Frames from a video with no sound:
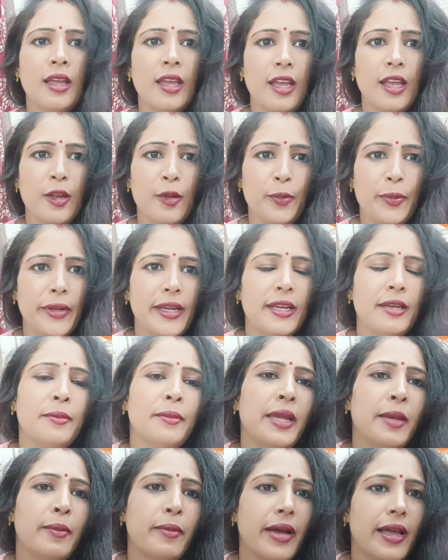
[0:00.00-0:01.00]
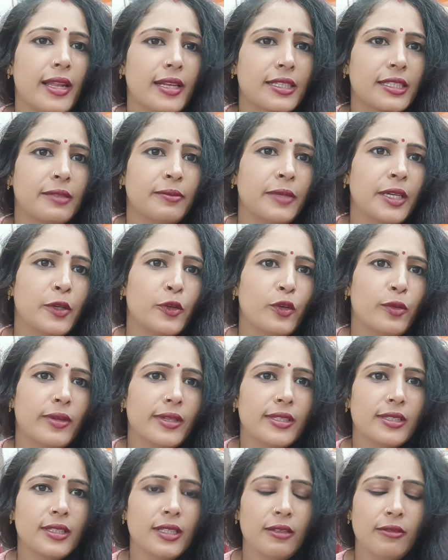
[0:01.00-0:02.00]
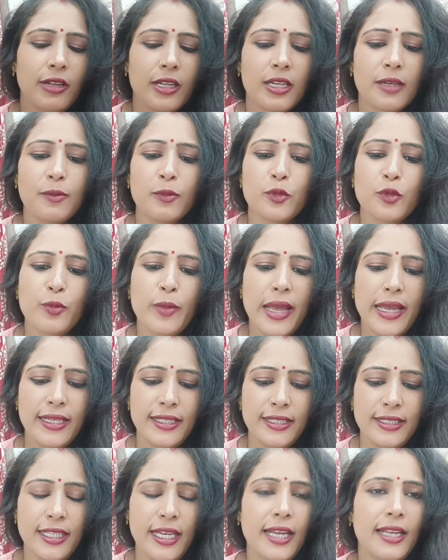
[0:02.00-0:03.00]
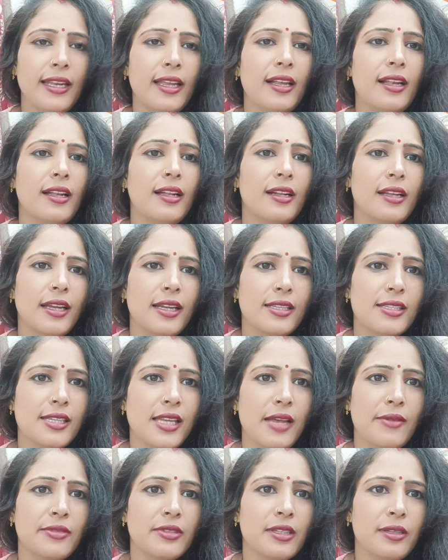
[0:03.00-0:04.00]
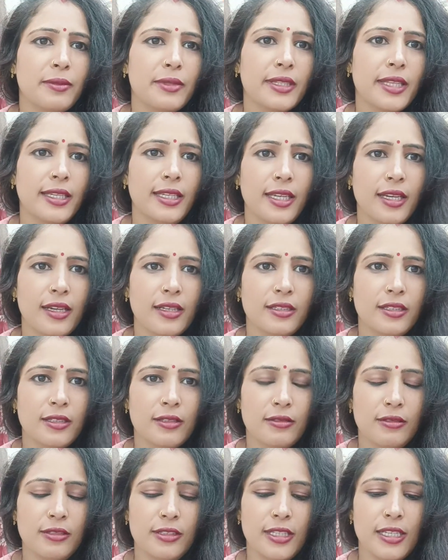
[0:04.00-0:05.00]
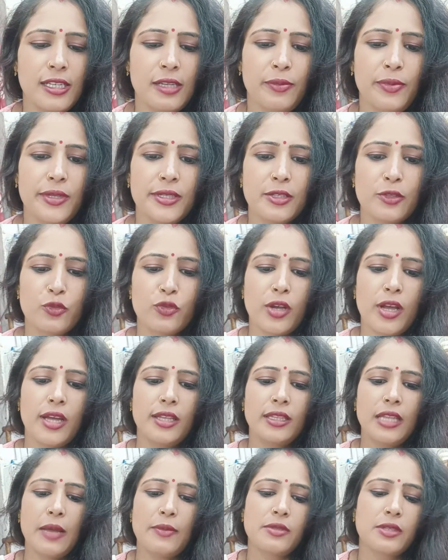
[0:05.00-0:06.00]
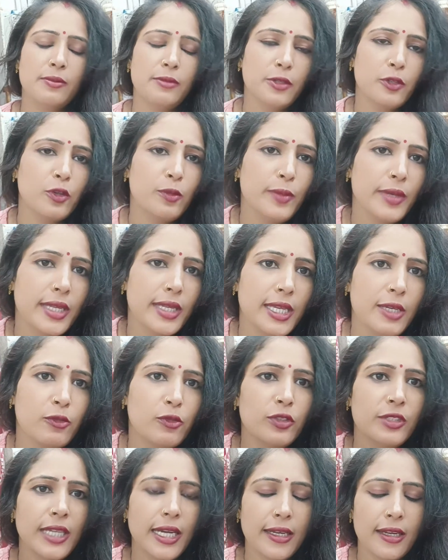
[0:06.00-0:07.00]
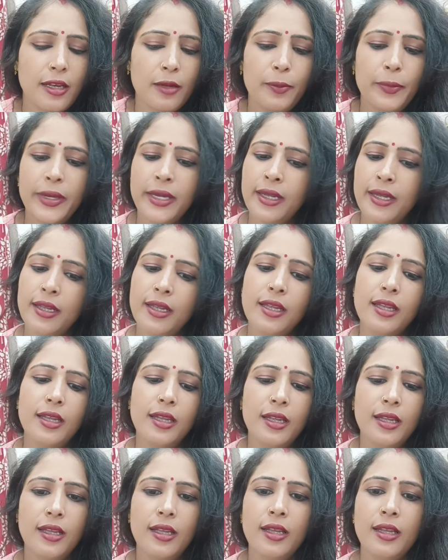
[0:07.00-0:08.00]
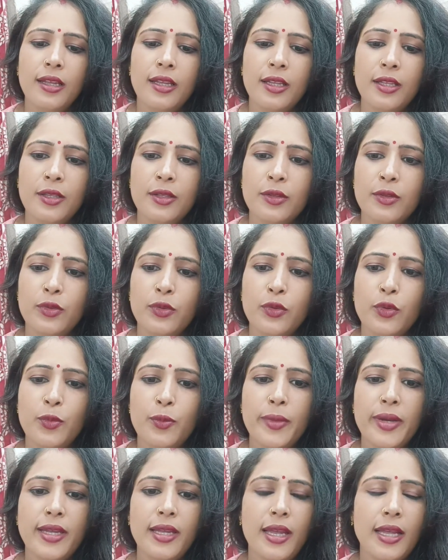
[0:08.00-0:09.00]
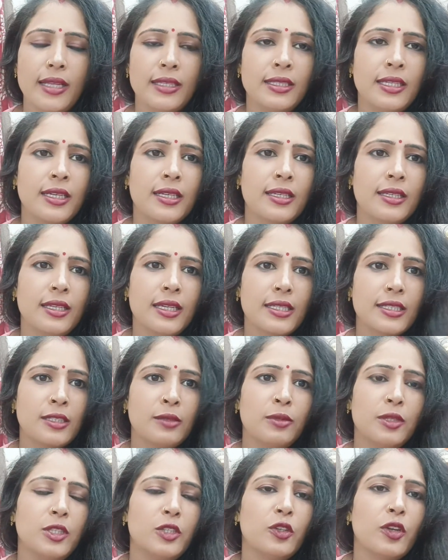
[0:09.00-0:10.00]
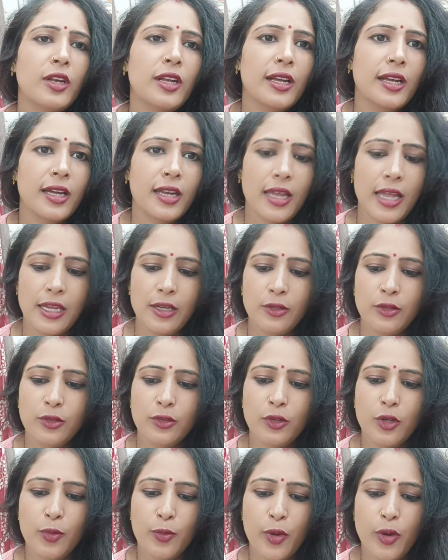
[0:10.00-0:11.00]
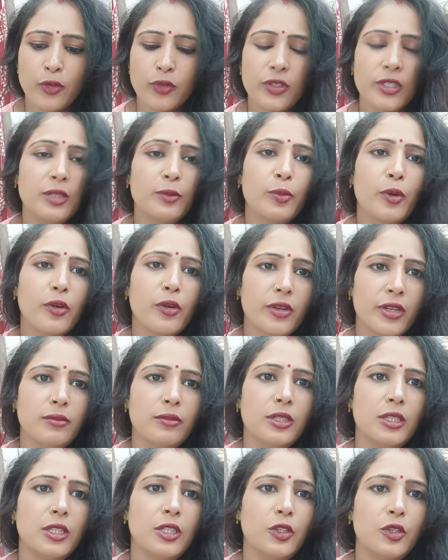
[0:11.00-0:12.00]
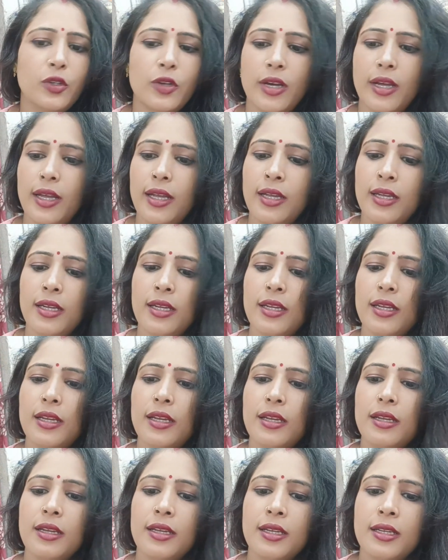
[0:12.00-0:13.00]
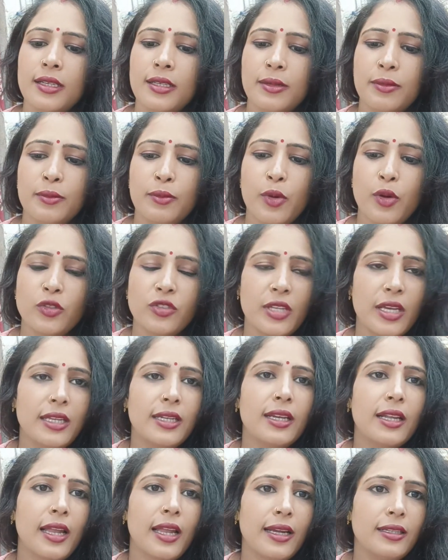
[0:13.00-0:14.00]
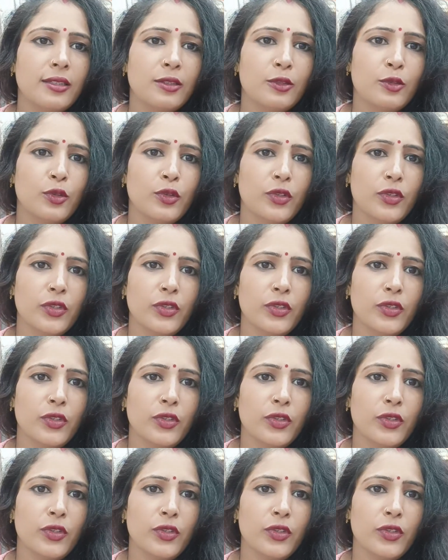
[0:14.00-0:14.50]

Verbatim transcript: हेलो फ्रेंड मैं महालक्ष्मी लक्ष्मी कोवर से वेलकम टू माय चैनल कैसे आप सब बताइएगा ज़रूर चलिए फिर स्वागत है आप सभी को मेरे यूट्यूब चैनल पे तो मैं आज एक नेक्स्ट वीडियो लेकर आई हूँ बहुत इम्पोर्टेंट वीडियो है बहुत सारी क्लाइंट को